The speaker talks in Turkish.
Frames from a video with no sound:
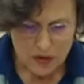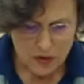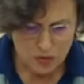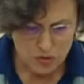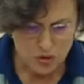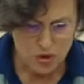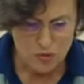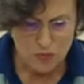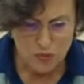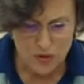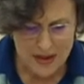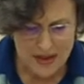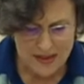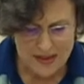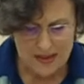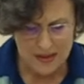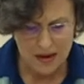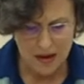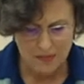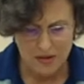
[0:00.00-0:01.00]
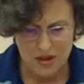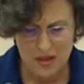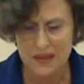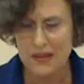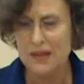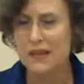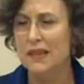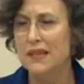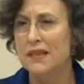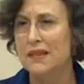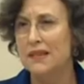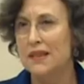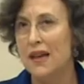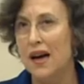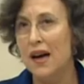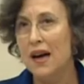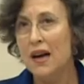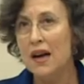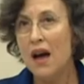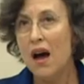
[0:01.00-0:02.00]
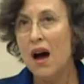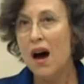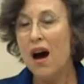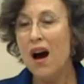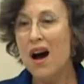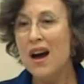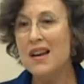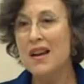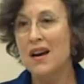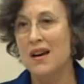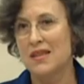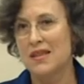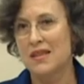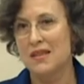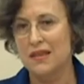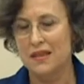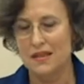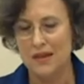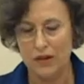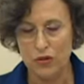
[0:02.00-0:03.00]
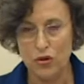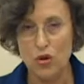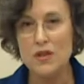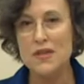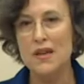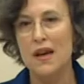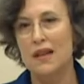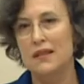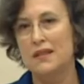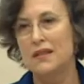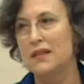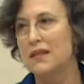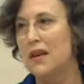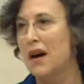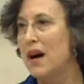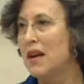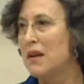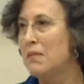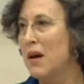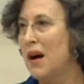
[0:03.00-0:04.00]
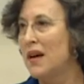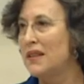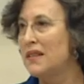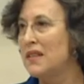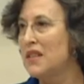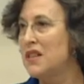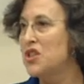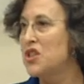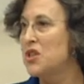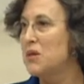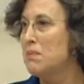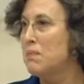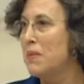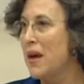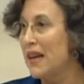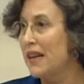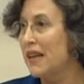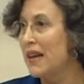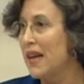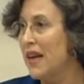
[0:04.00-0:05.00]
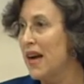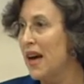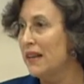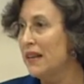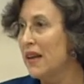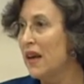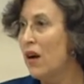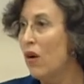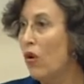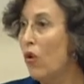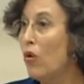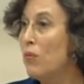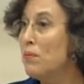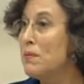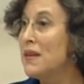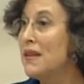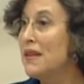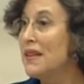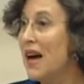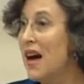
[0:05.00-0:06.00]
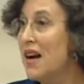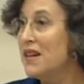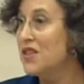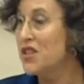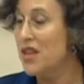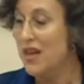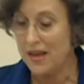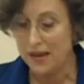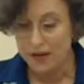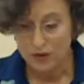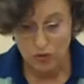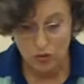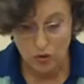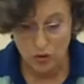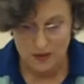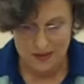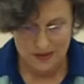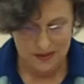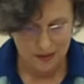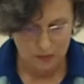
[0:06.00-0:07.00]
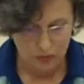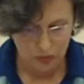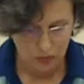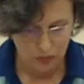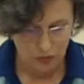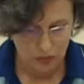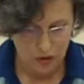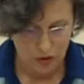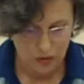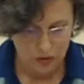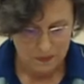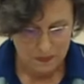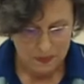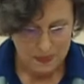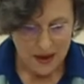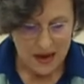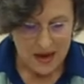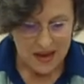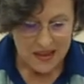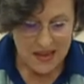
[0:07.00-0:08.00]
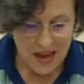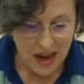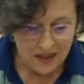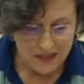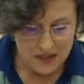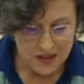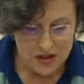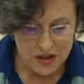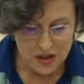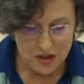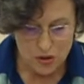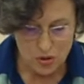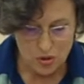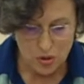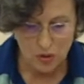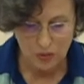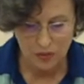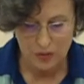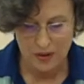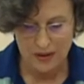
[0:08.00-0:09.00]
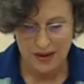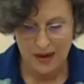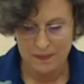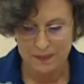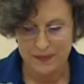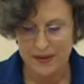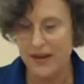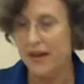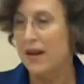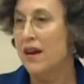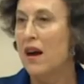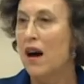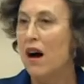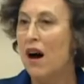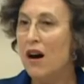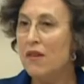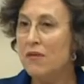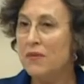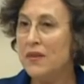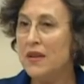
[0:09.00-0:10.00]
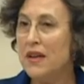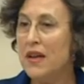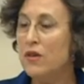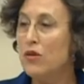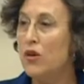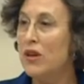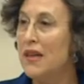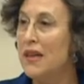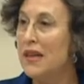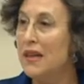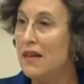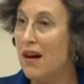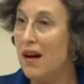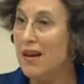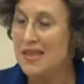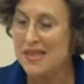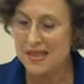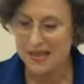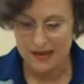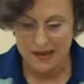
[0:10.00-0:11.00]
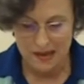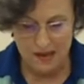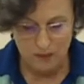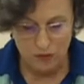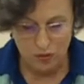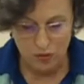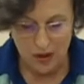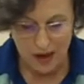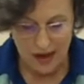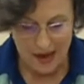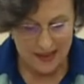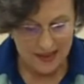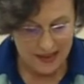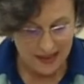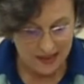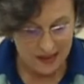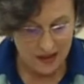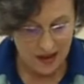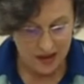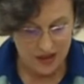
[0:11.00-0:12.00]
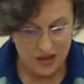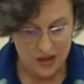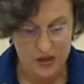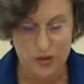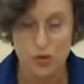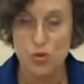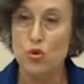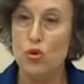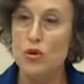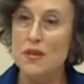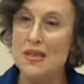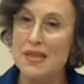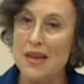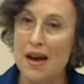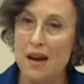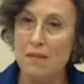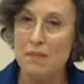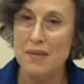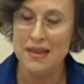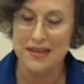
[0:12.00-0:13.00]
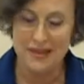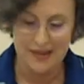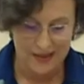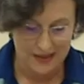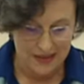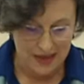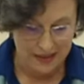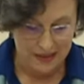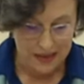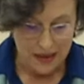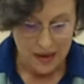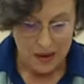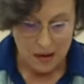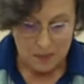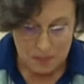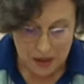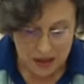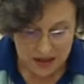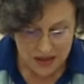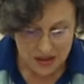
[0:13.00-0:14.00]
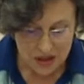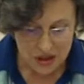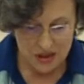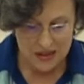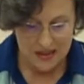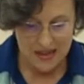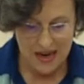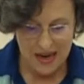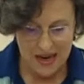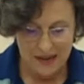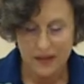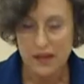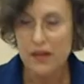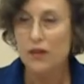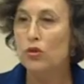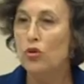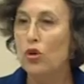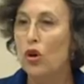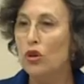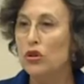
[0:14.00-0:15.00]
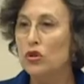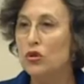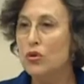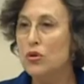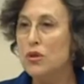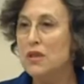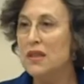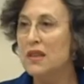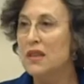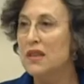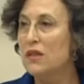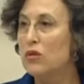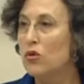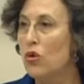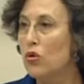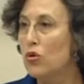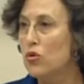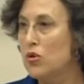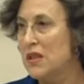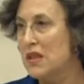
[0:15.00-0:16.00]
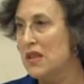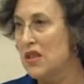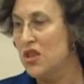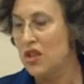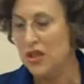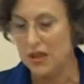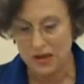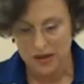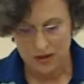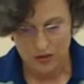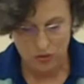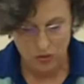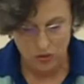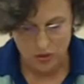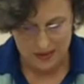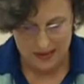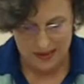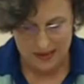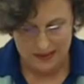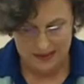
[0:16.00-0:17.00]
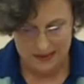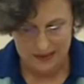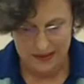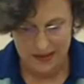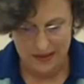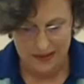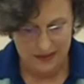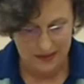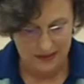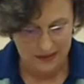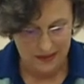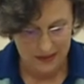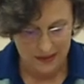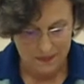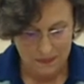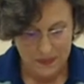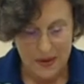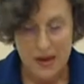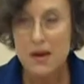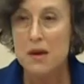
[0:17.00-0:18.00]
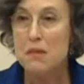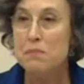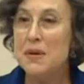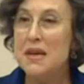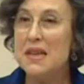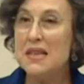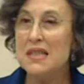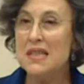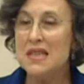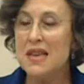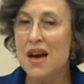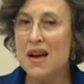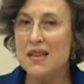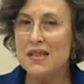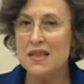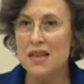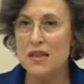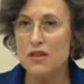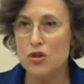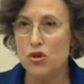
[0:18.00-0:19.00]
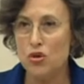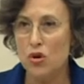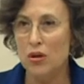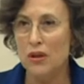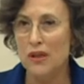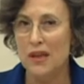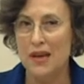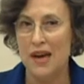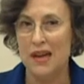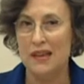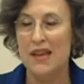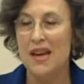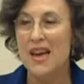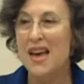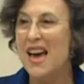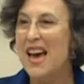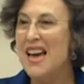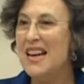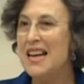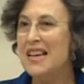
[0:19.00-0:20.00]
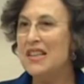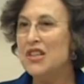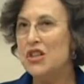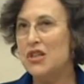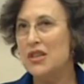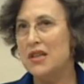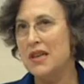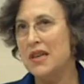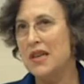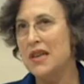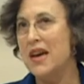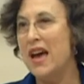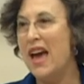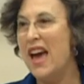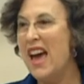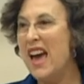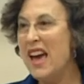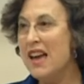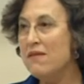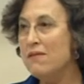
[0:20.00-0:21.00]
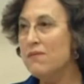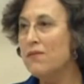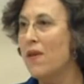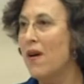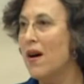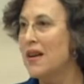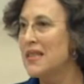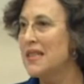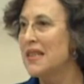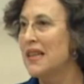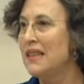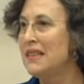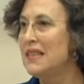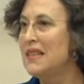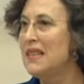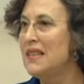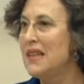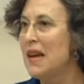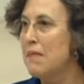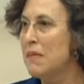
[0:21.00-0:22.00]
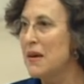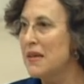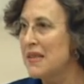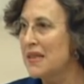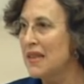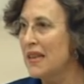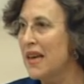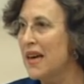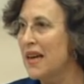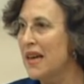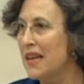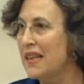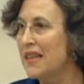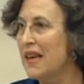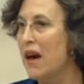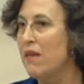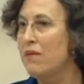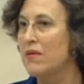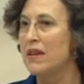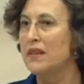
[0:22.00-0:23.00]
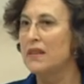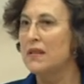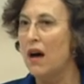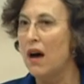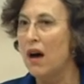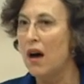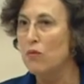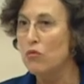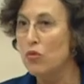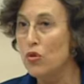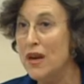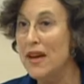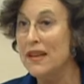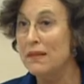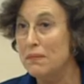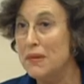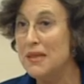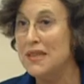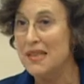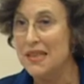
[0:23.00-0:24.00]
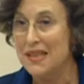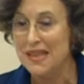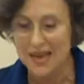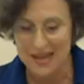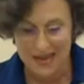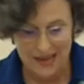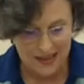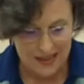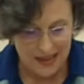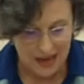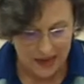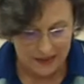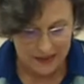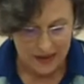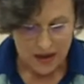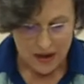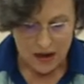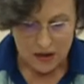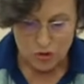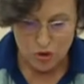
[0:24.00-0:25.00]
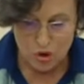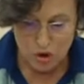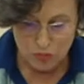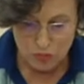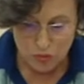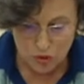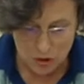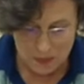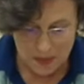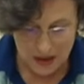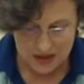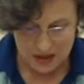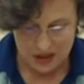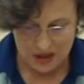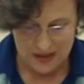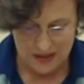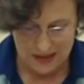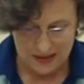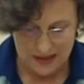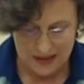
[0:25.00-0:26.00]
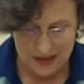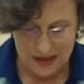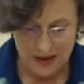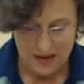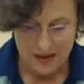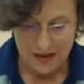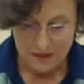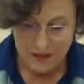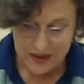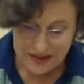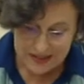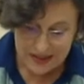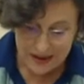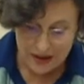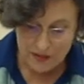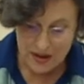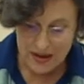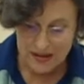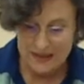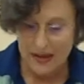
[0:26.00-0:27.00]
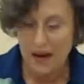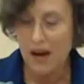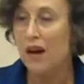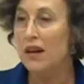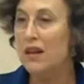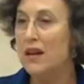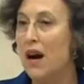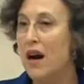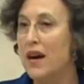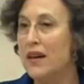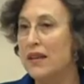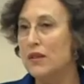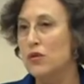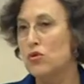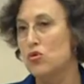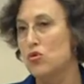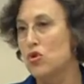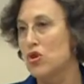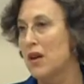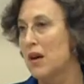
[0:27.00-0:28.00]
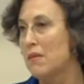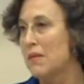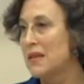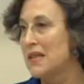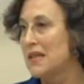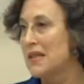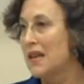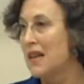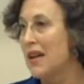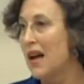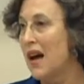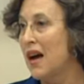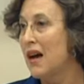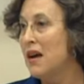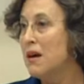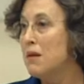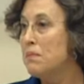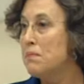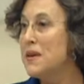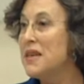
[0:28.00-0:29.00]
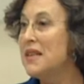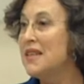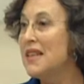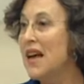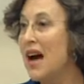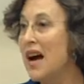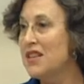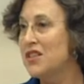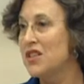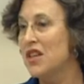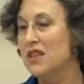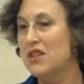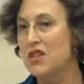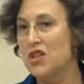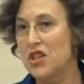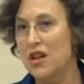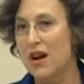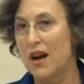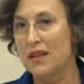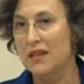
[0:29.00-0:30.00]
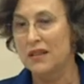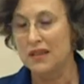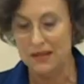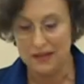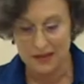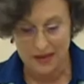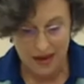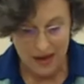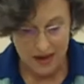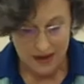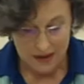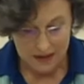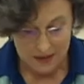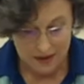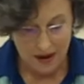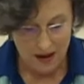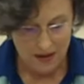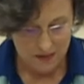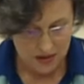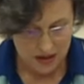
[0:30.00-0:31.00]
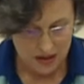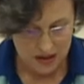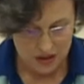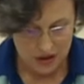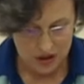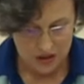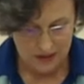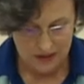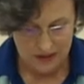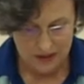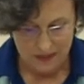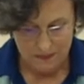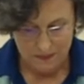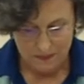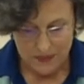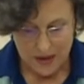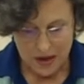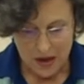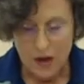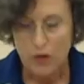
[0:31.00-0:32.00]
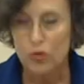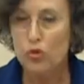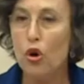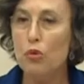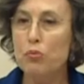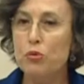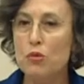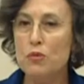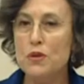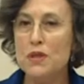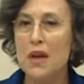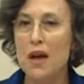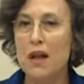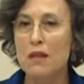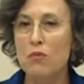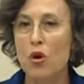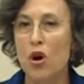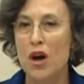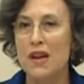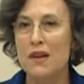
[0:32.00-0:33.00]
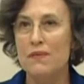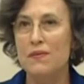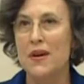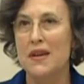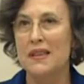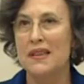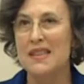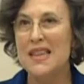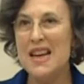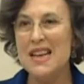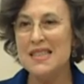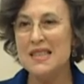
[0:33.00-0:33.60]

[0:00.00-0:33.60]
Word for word: Cumhuriyet savcılıklarında hala hazırda gözaltı talimatı için bekleyen on binlerce dosya bulunuyor. Yalnızca son dönemde Afrin'e yönelik askeri müdahaleye karşı sosyal medyadan barış diyen 449 kişi gözaltına alındı. Bir siyasetçi olarak eleştiriyi en fazla dinlemesi gereken ve tahammül etmesi gereken Cumhurbaşkanına ve devlete hakaret suçlamasıyla binlerce kişi hakkında dava açıldı. Toplumsal muhalefet ne